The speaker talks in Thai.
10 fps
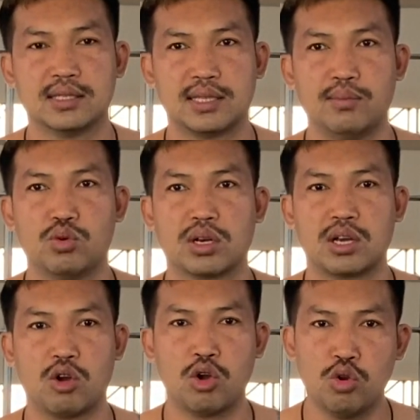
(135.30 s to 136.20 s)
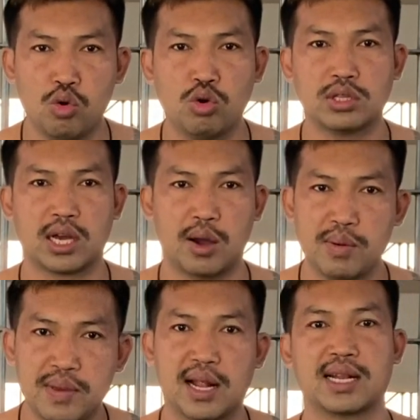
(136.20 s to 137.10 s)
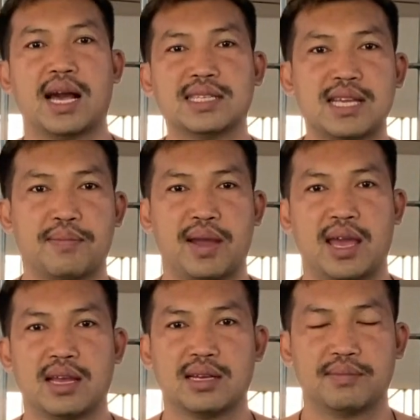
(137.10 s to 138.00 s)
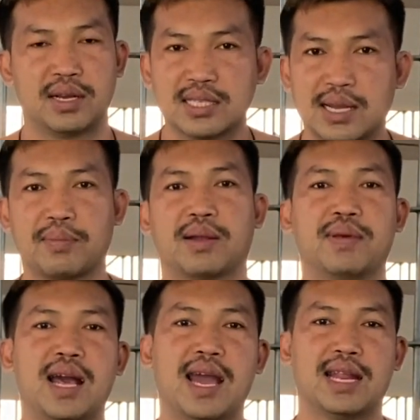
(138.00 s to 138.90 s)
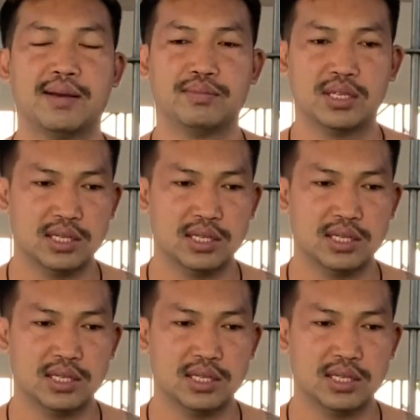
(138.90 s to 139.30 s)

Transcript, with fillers: ตำรวจเขาก็รู้แต่เขาไม่มีหลักฐานจับไงมันก็จับกันไม่ได้นะครับ